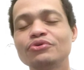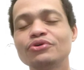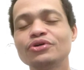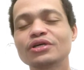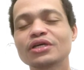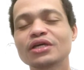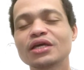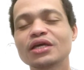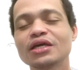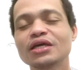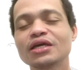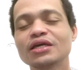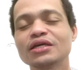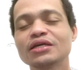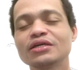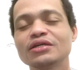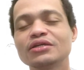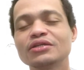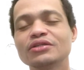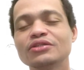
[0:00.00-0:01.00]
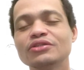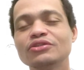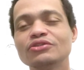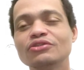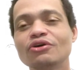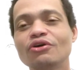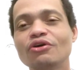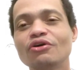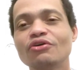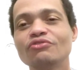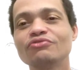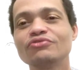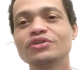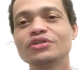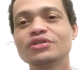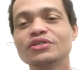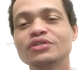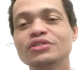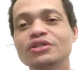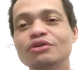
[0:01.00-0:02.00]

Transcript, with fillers: Porque nove